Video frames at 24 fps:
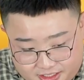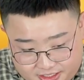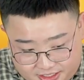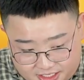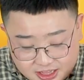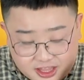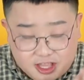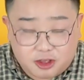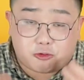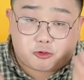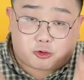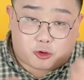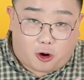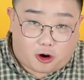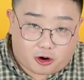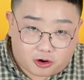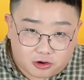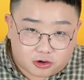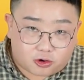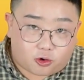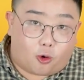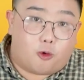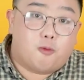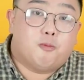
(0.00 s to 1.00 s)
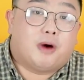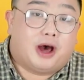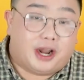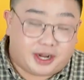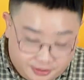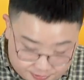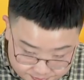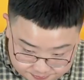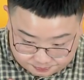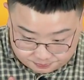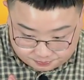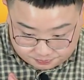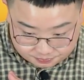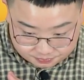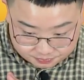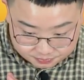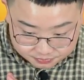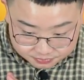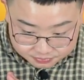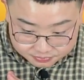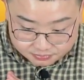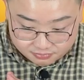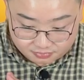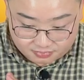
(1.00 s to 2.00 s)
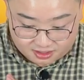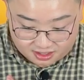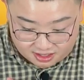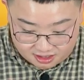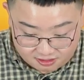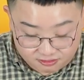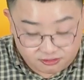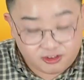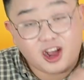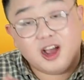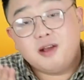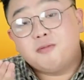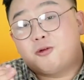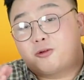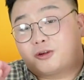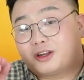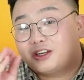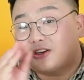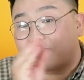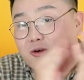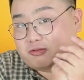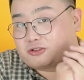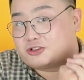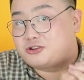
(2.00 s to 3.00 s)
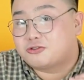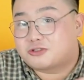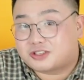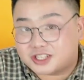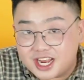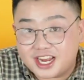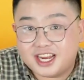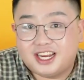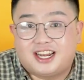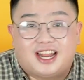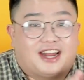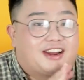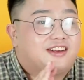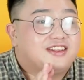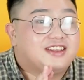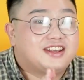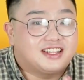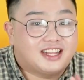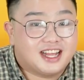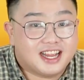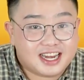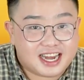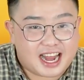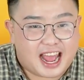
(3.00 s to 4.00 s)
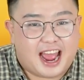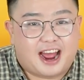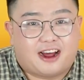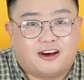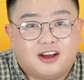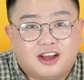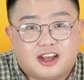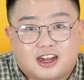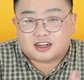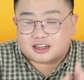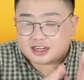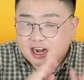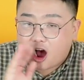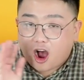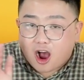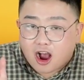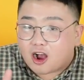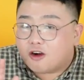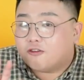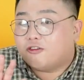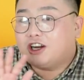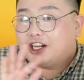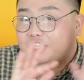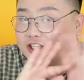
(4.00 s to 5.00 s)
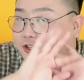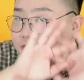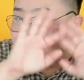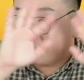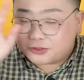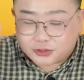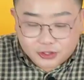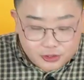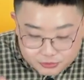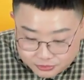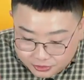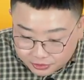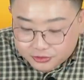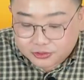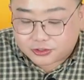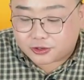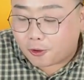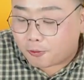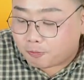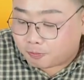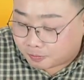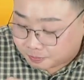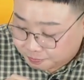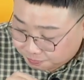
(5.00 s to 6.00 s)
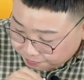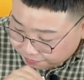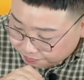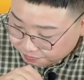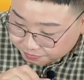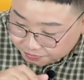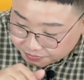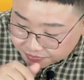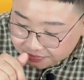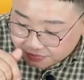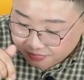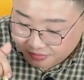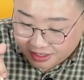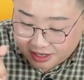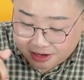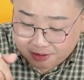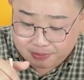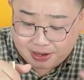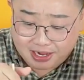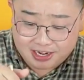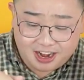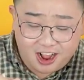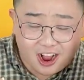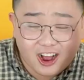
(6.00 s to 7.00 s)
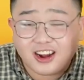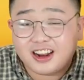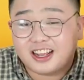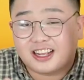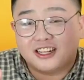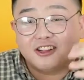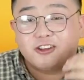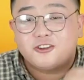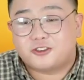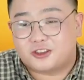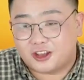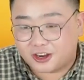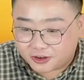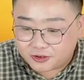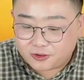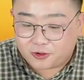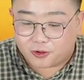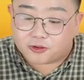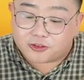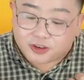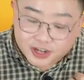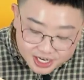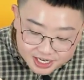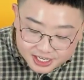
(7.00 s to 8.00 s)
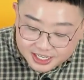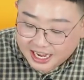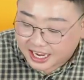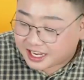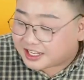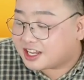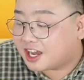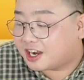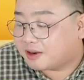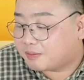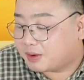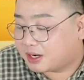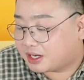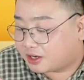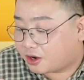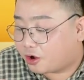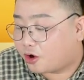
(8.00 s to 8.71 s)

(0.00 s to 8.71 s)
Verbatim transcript: cái tiêu chuẩn của mình với một cái cục sushi là nó như thế nào. Đó không phải là tiêu, tiêu chuẩn chung, mà đó là cái tiêu chuẩn của riêng cá nhân mình